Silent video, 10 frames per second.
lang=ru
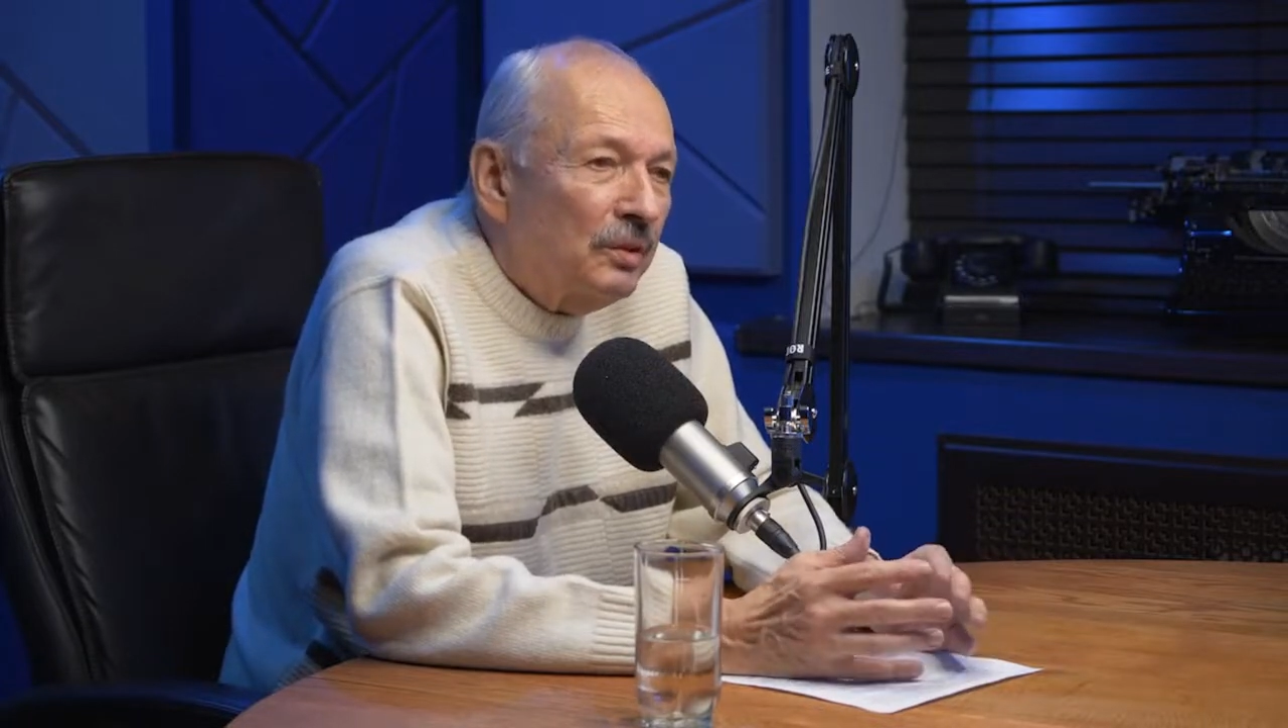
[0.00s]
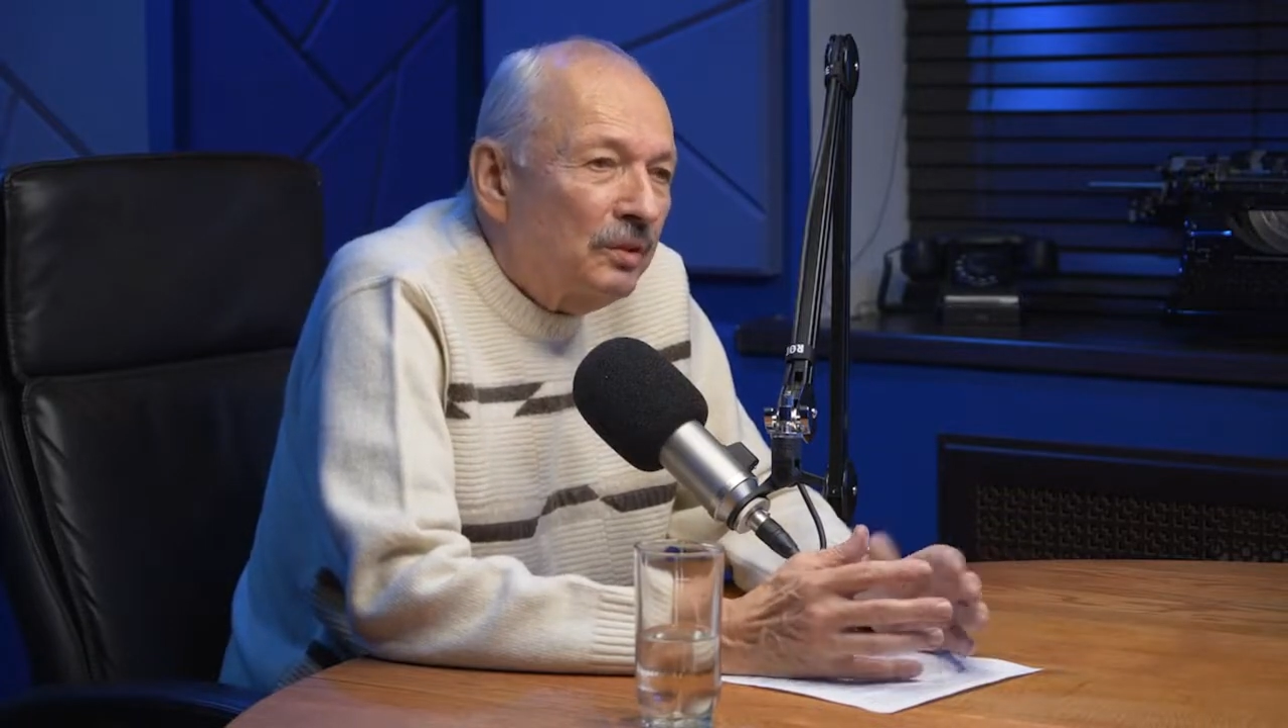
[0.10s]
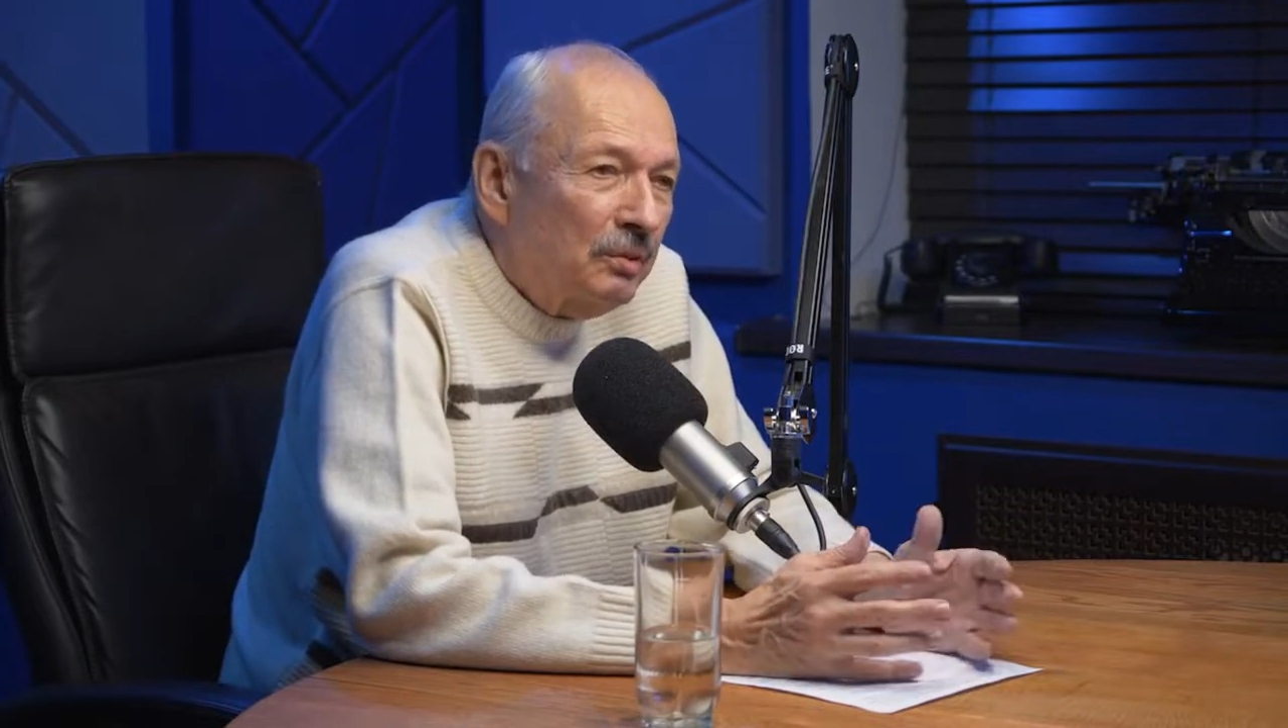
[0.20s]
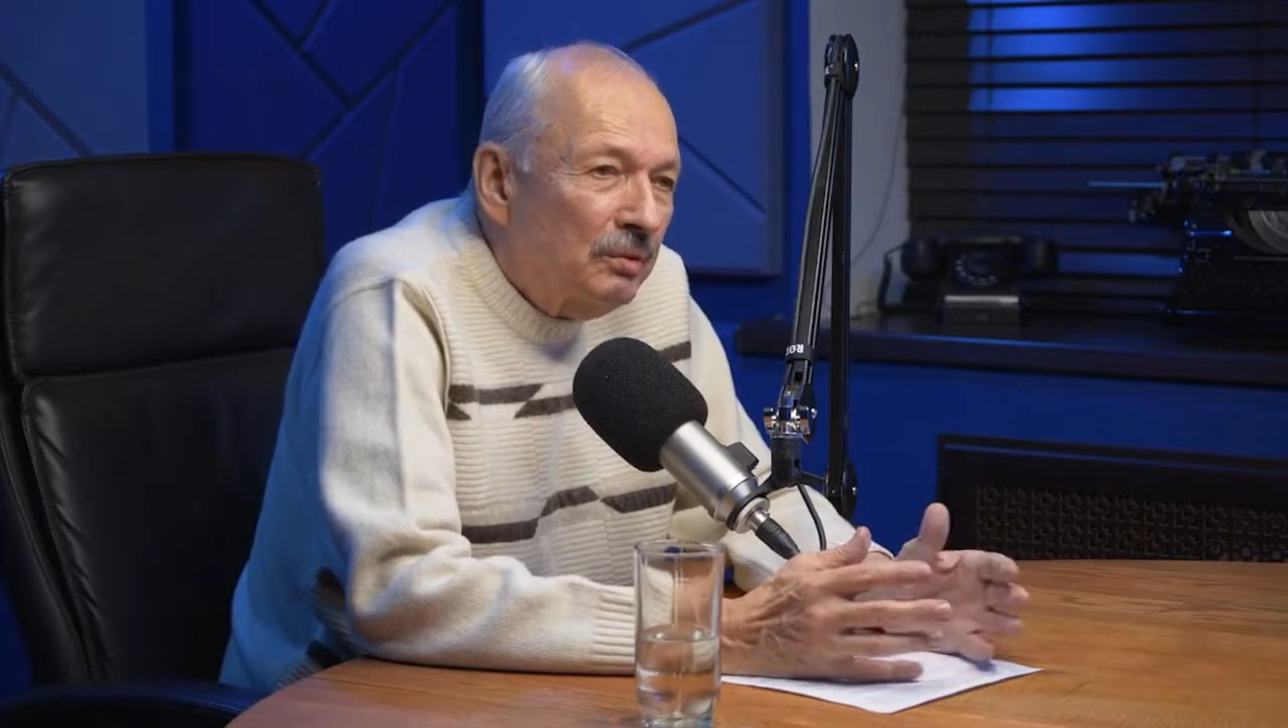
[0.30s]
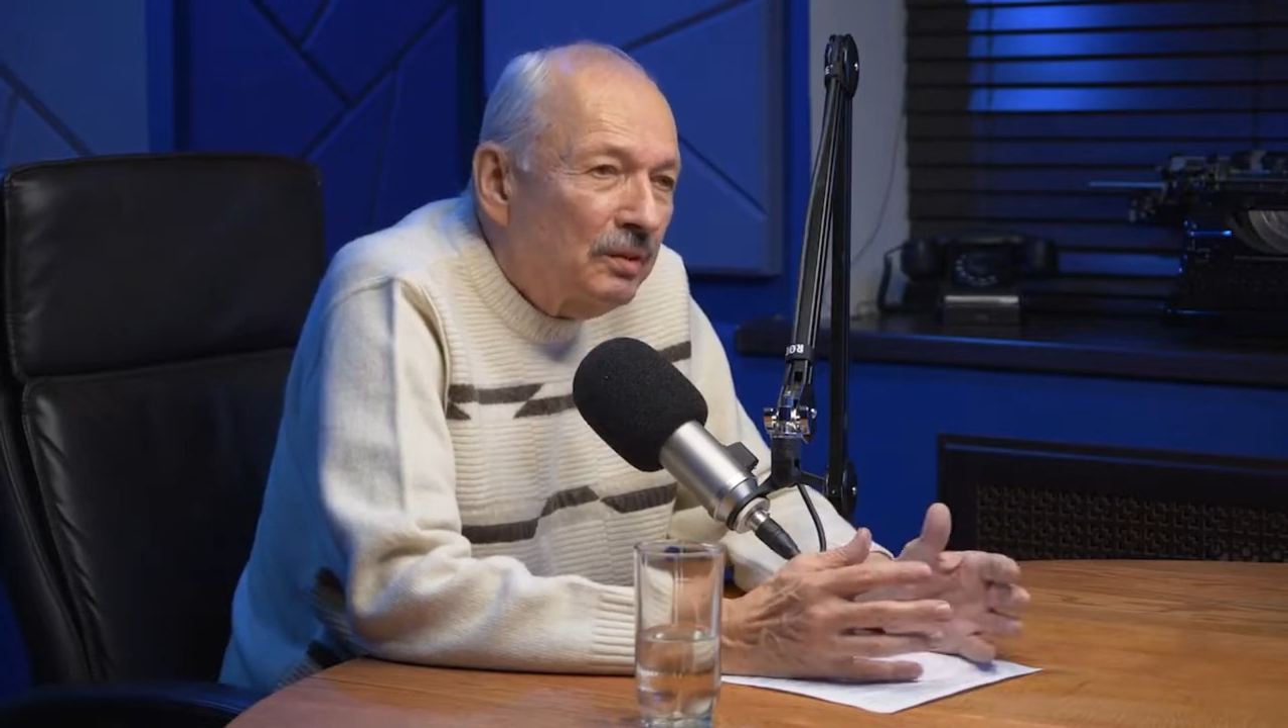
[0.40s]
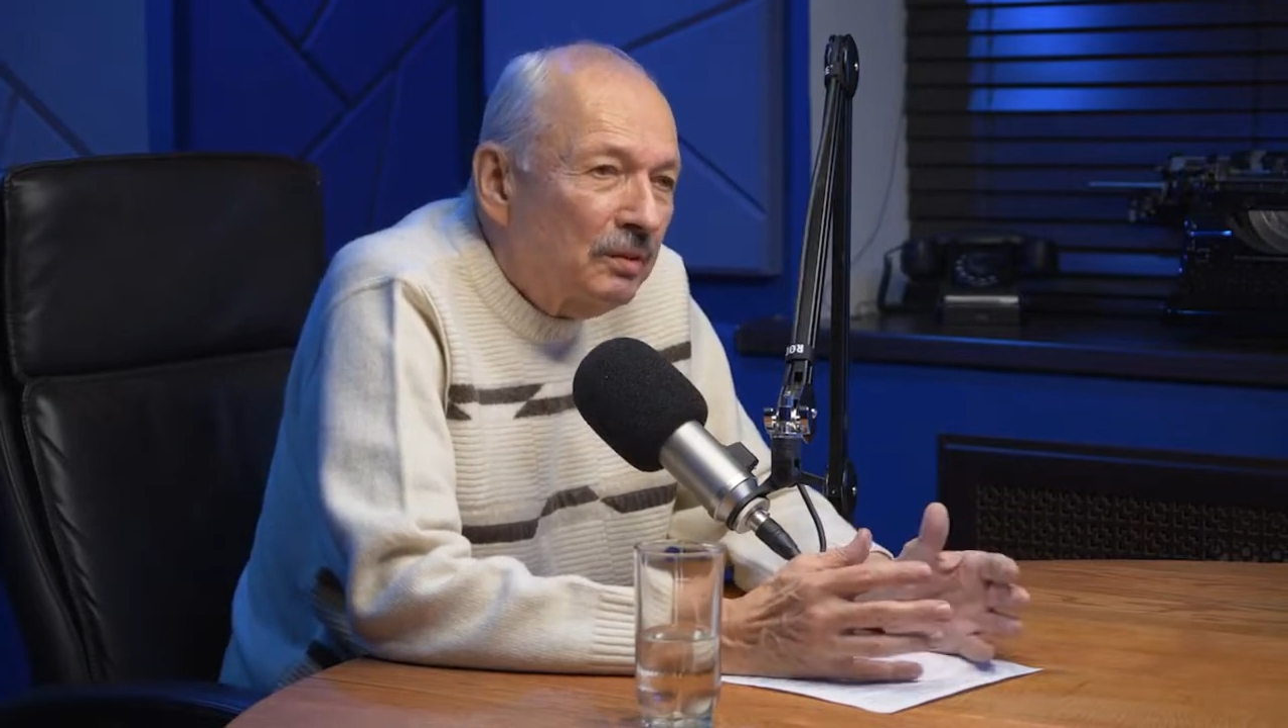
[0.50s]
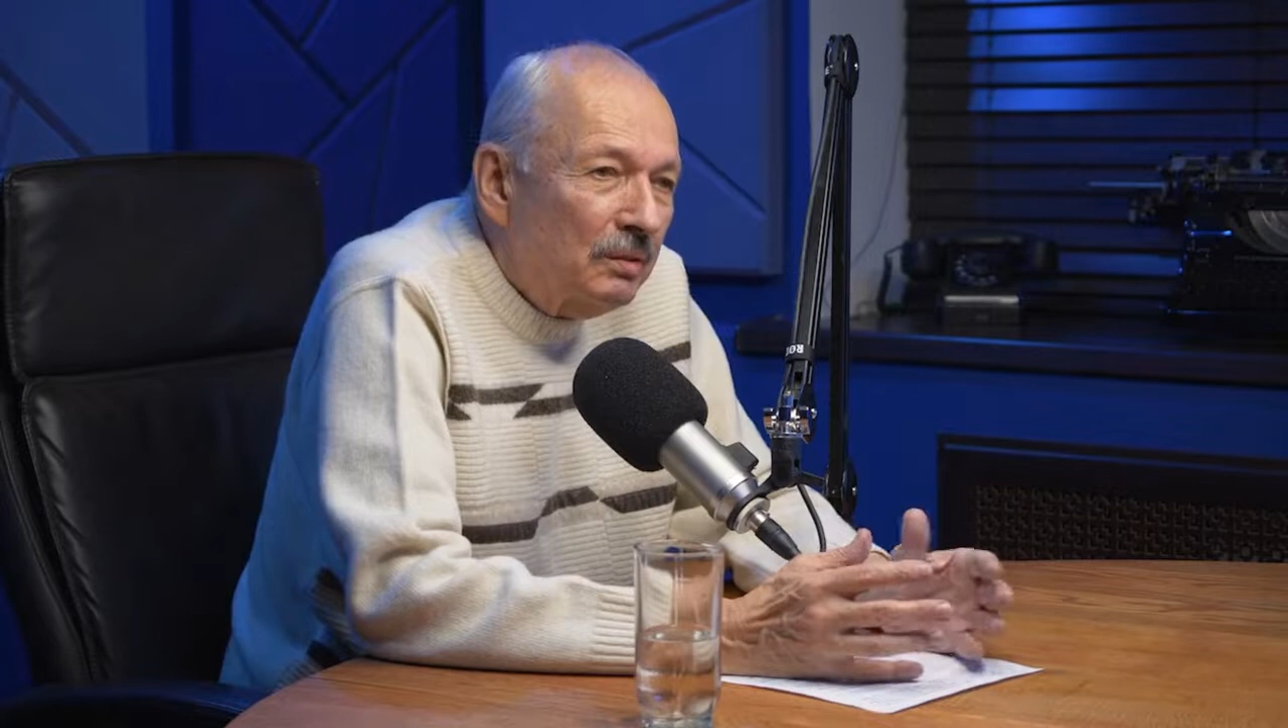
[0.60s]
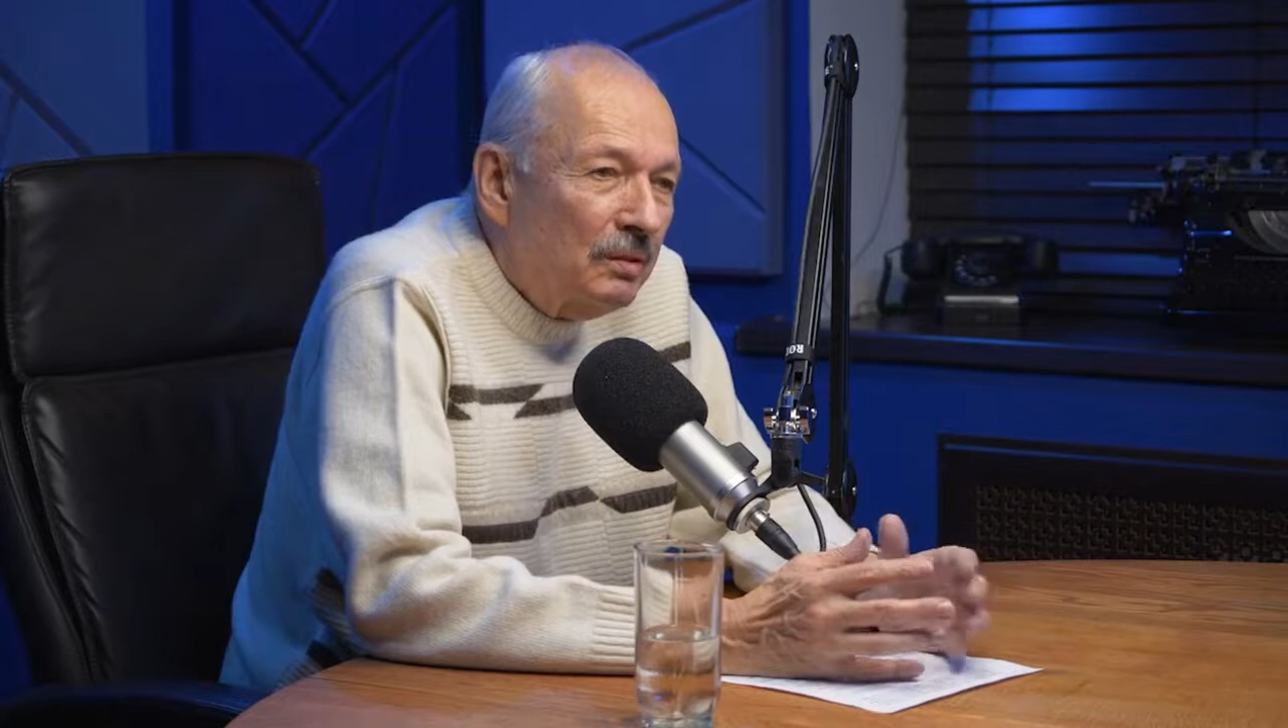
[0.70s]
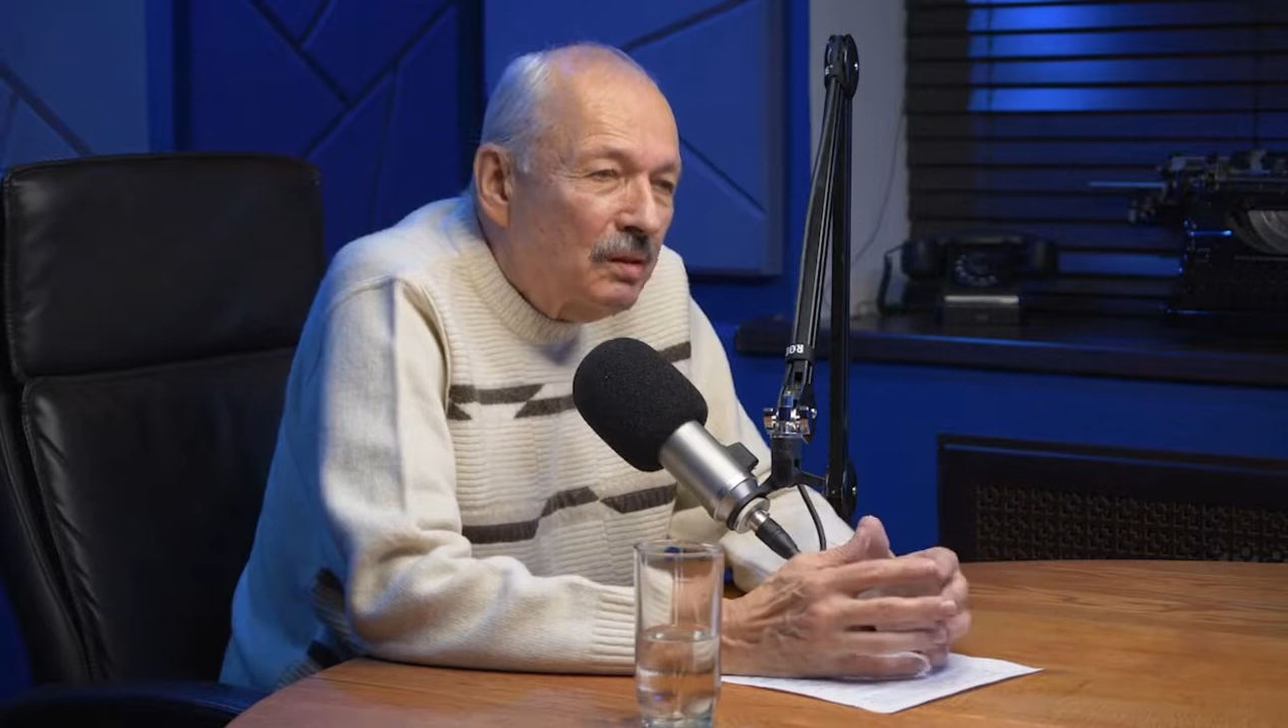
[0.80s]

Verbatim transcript: развиваться.